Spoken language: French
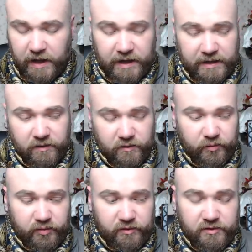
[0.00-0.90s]
Allez,
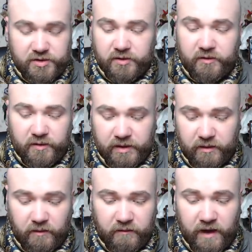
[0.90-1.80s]
donc pour aujourd'hui,
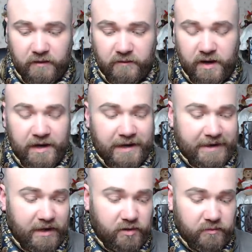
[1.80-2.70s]
on va avoir la
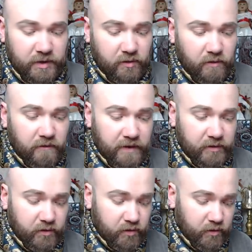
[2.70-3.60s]
carte numéro
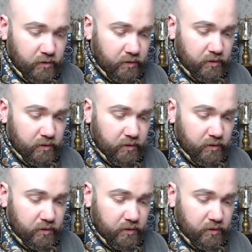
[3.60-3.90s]
22.